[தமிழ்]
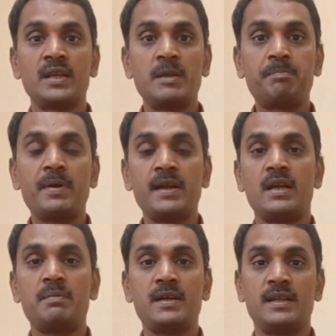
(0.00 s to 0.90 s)
இப்போ என்ன
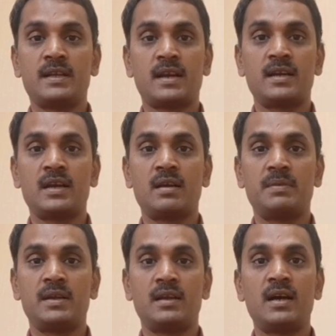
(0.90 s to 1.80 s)
பண்ணியிருக்காங்க
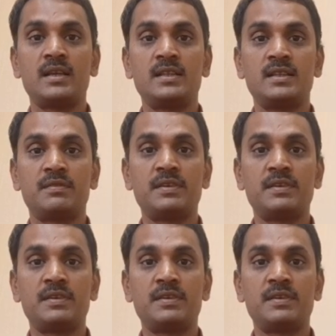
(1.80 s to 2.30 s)
அப்படின்னா இந்த